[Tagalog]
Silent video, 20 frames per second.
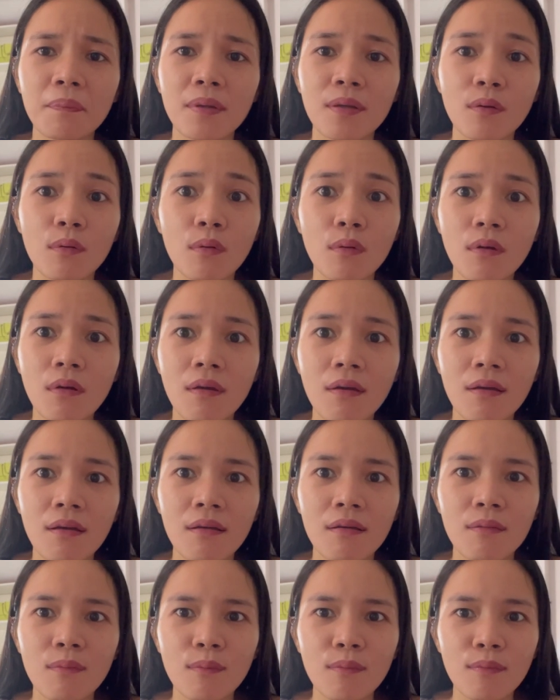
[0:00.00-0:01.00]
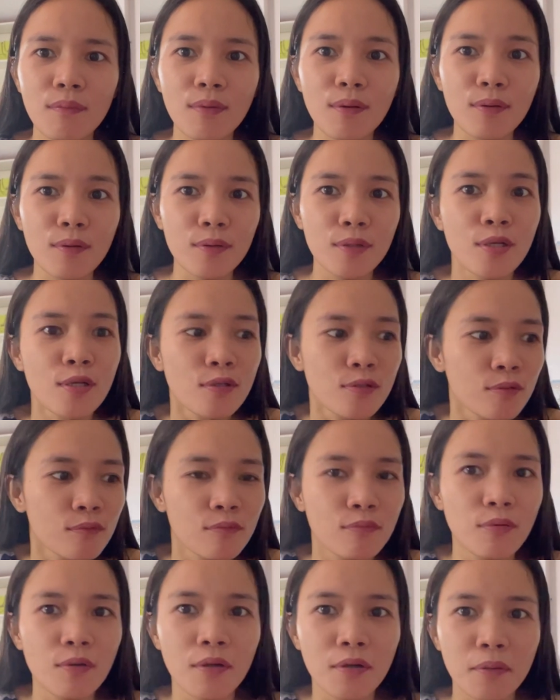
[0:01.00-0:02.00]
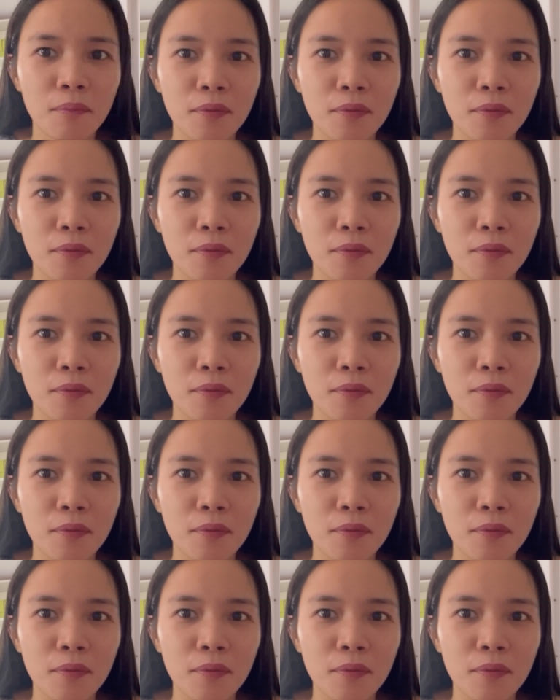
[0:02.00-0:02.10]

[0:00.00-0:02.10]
Pero, lun, wala